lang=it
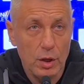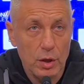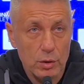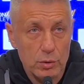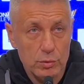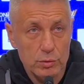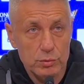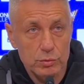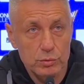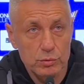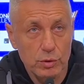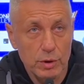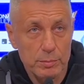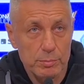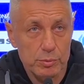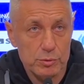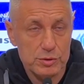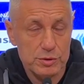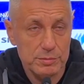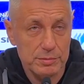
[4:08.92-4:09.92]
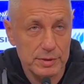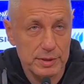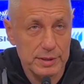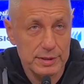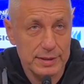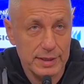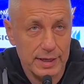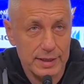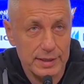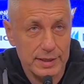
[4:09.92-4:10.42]
con due
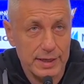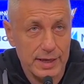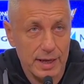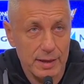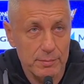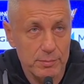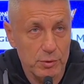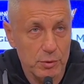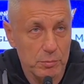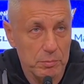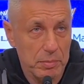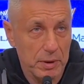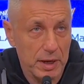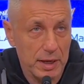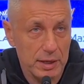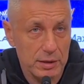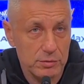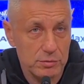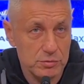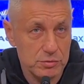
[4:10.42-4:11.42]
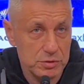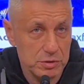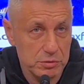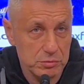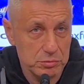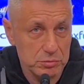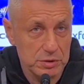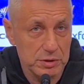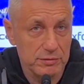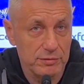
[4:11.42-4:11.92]
possibilità di cambio palla
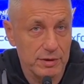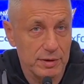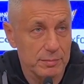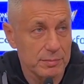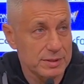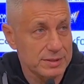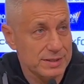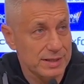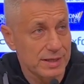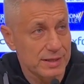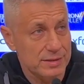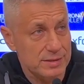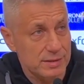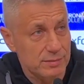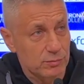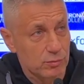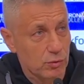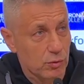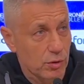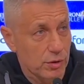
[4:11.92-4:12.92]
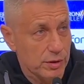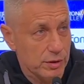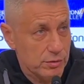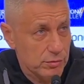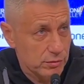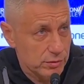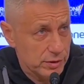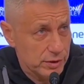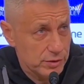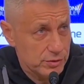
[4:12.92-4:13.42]
consecutivi abbastanza buoni,
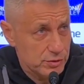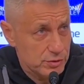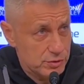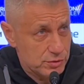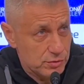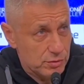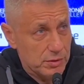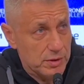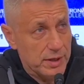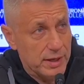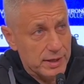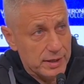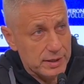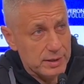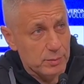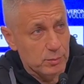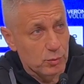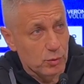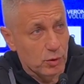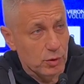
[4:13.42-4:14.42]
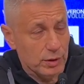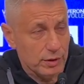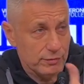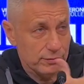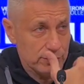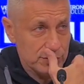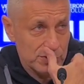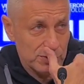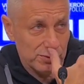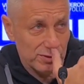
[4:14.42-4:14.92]
con una recisione anche buona
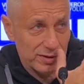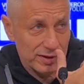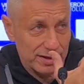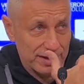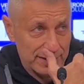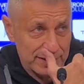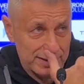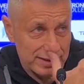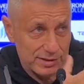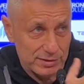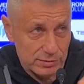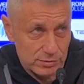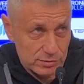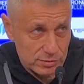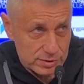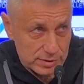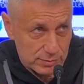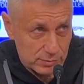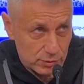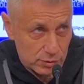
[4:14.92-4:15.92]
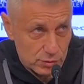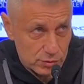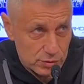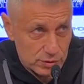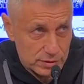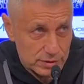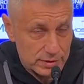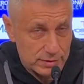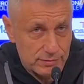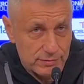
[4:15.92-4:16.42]
vicino alla rete, non siamo
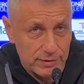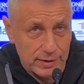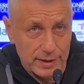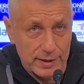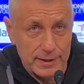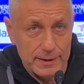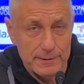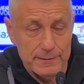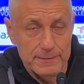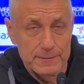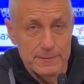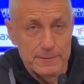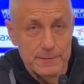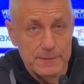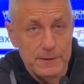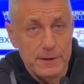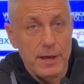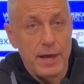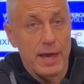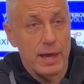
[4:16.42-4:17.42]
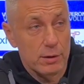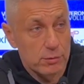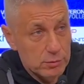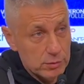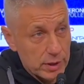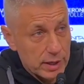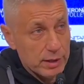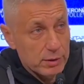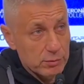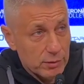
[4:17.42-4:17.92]
riusciti di fare, e un,
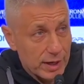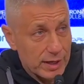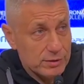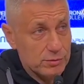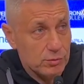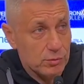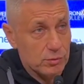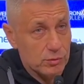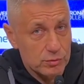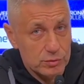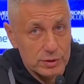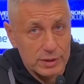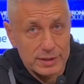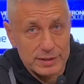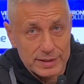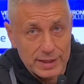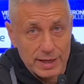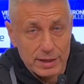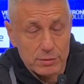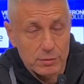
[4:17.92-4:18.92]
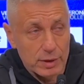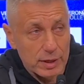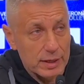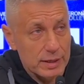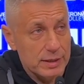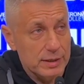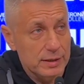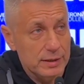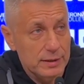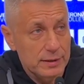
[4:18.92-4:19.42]
e un altro contrattacco
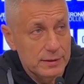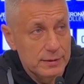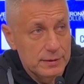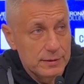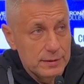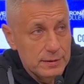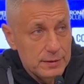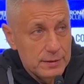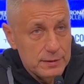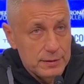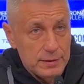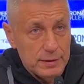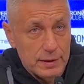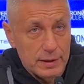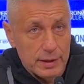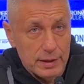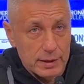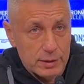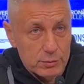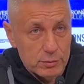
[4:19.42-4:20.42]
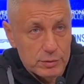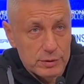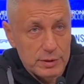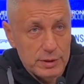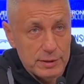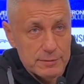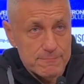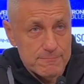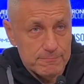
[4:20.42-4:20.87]
anche. E quindi